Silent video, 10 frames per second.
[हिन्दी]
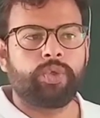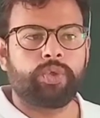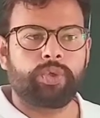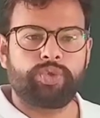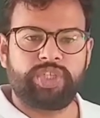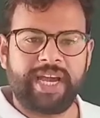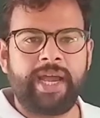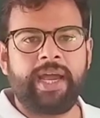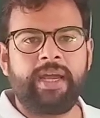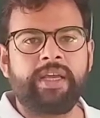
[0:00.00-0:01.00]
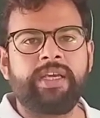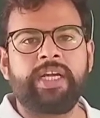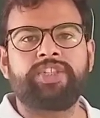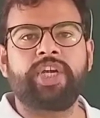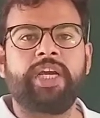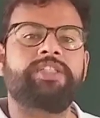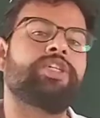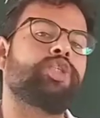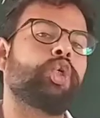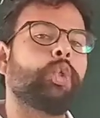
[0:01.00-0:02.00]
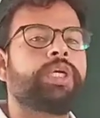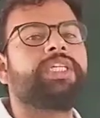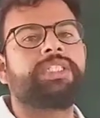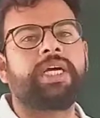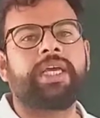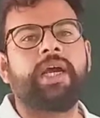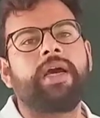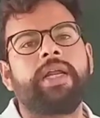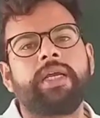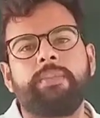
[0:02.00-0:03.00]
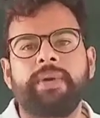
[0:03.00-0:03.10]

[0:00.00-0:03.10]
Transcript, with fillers: तो छः या छः से छोटी संख्या आने की